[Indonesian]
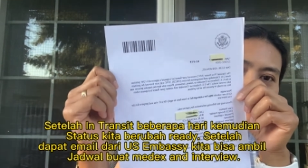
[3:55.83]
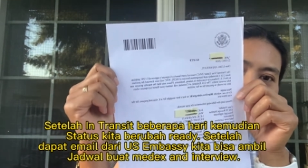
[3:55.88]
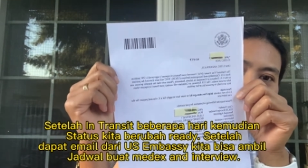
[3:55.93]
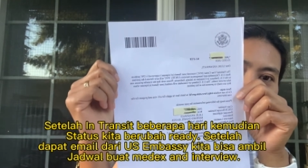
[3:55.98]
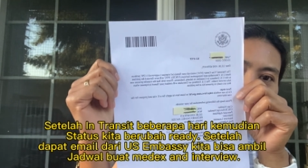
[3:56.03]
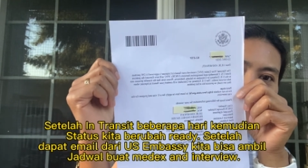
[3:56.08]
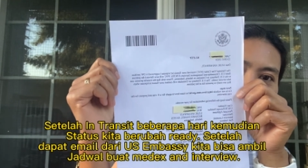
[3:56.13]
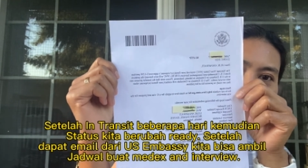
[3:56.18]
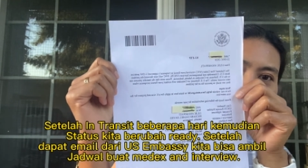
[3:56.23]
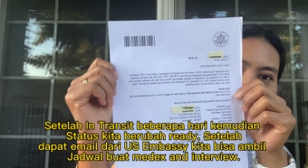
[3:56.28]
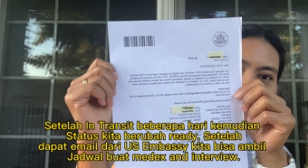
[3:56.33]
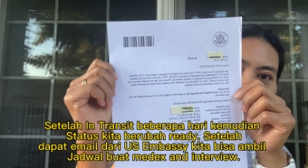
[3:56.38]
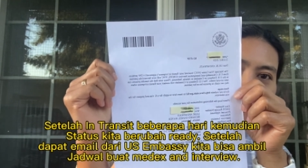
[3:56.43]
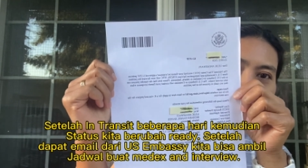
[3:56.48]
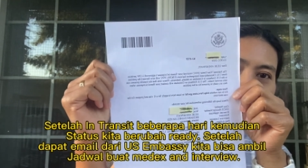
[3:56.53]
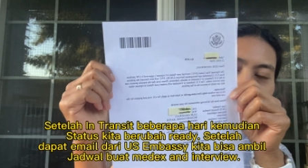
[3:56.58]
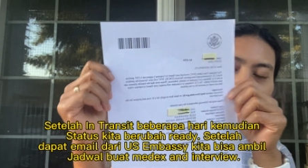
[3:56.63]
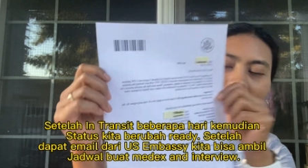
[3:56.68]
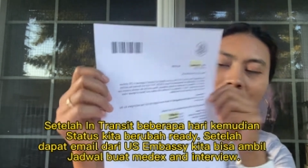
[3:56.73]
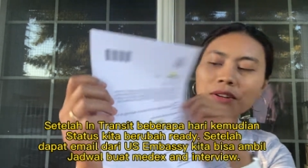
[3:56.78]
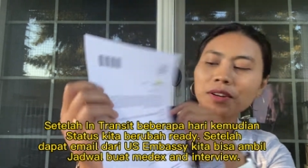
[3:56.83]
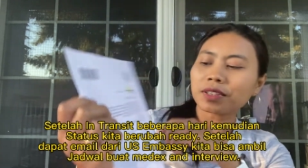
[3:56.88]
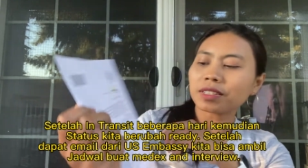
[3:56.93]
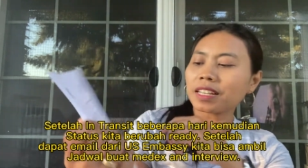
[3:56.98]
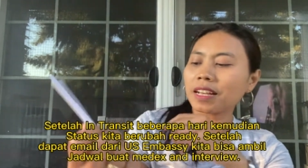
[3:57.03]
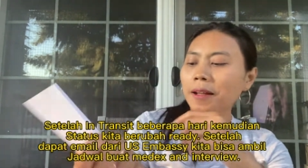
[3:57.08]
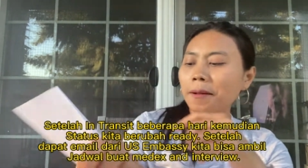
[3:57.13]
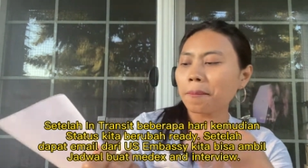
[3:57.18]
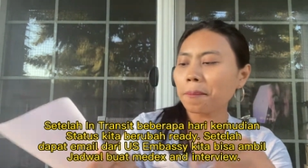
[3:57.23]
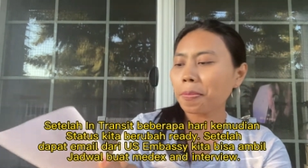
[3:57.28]
kayak gini lah
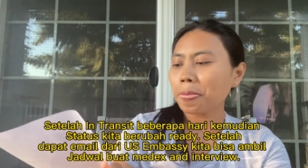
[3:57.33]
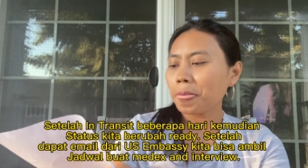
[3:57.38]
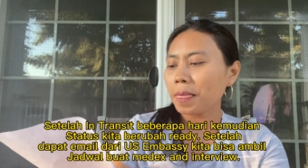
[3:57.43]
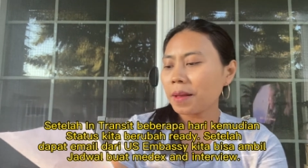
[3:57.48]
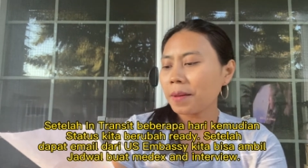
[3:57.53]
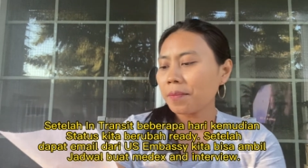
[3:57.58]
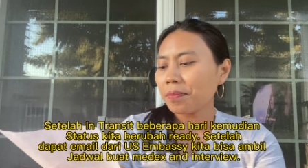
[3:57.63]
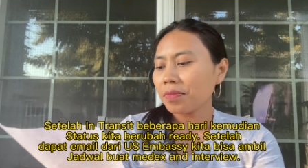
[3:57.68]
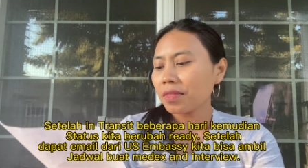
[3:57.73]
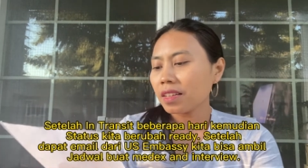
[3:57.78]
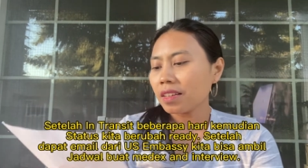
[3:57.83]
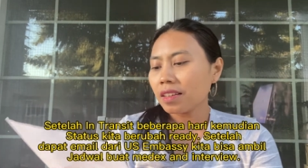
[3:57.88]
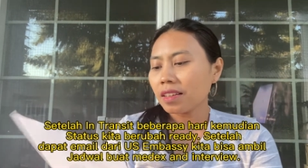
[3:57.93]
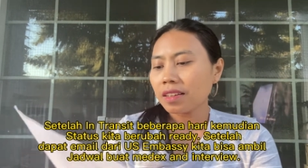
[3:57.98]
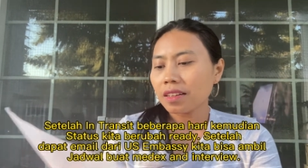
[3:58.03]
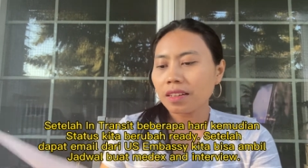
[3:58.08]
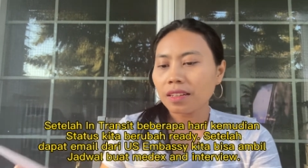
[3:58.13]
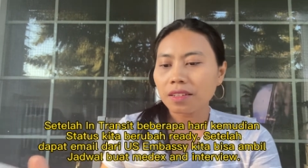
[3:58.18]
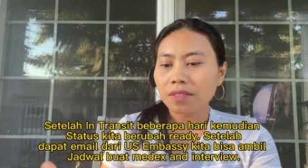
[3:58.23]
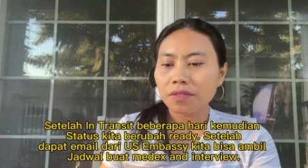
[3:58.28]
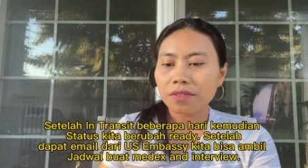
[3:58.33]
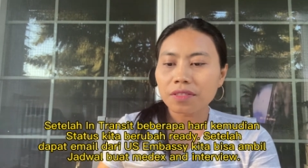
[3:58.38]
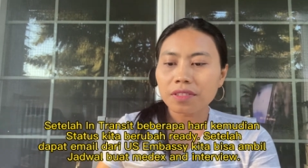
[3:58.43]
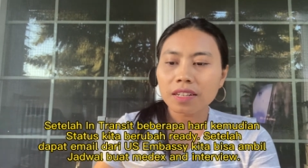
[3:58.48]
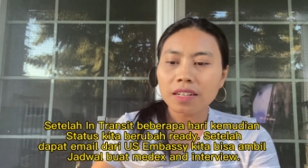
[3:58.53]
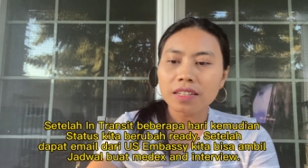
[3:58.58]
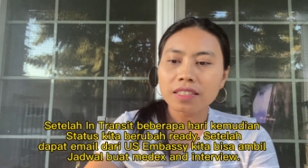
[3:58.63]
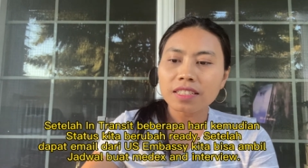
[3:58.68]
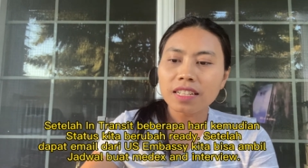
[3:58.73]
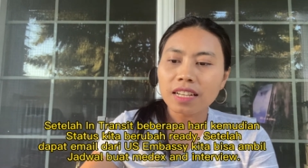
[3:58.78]
pokoknya
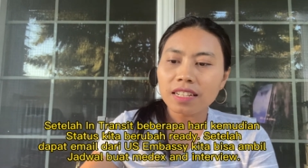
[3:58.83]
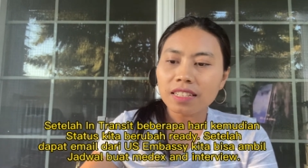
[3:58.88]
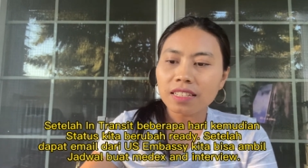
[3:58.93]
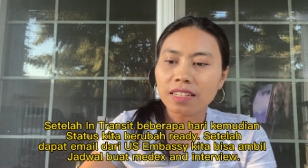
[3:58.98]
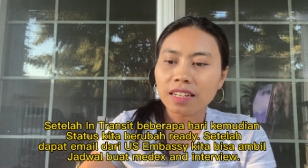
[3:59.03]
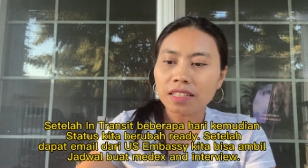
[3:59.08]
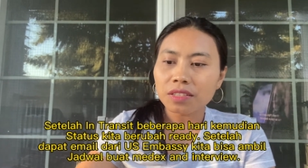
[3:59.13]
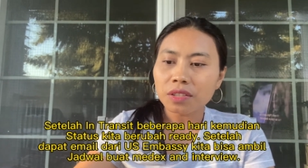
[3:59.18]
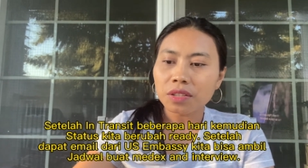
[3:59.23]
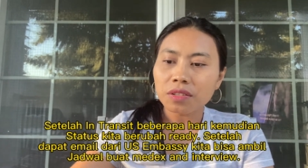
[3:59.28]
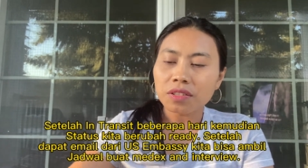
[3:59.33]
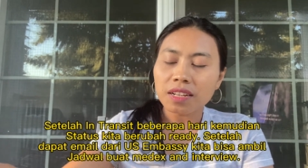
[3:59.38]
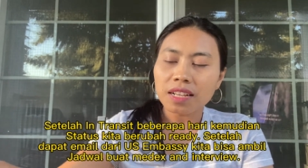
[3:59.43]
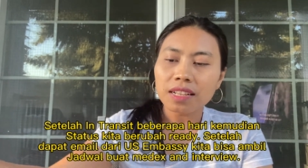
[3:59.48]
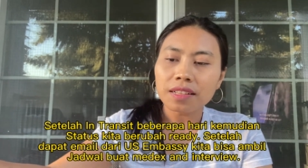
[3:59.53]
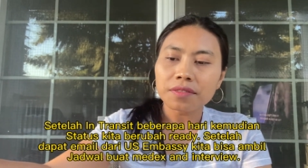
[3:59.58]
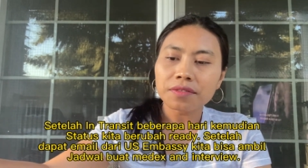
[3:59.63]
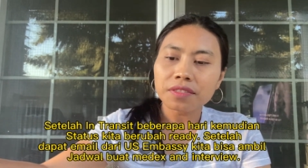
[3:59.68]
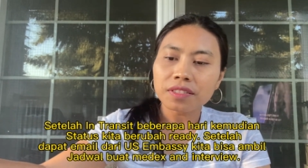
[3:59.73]
uh, dari National